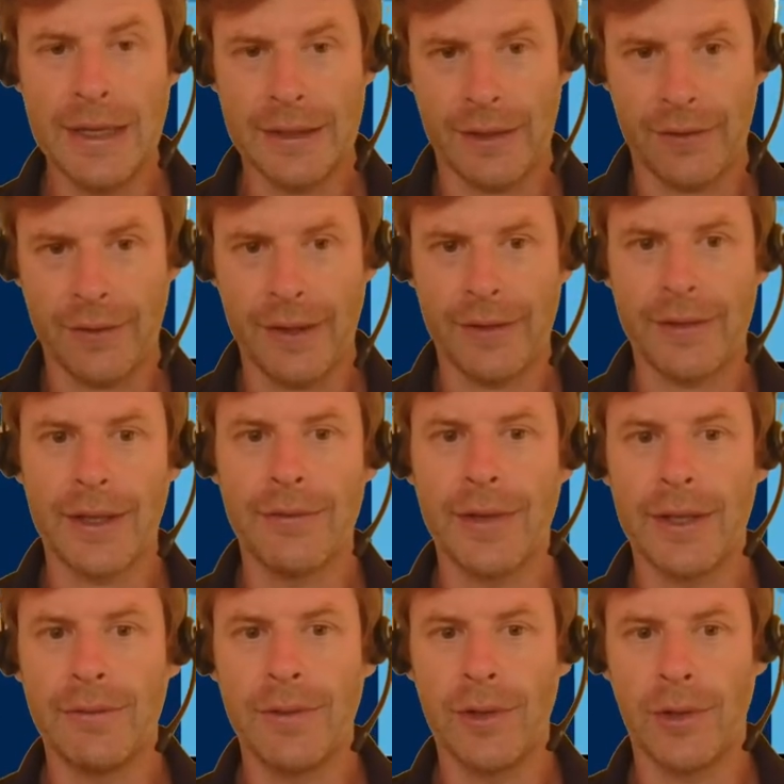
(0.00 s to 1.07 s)
Das heißt, da
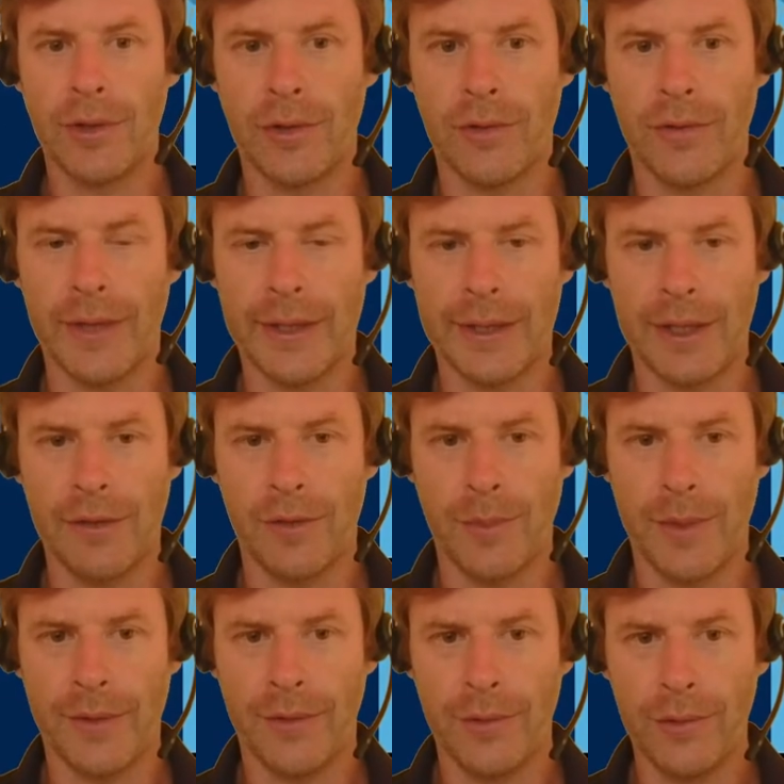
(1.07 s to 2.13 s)
werden wir euch weitere
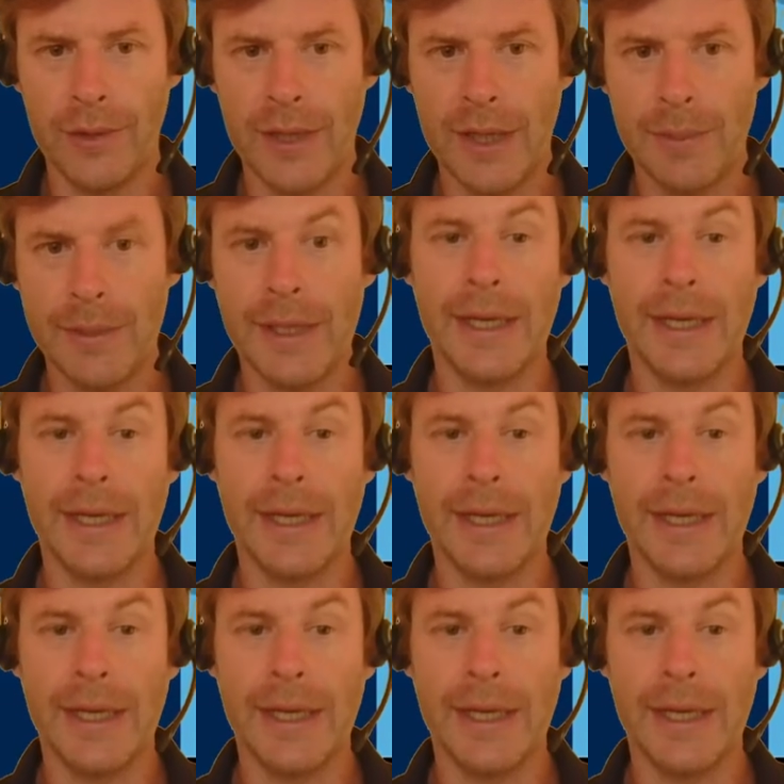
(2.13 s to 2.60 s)
Informationen geben.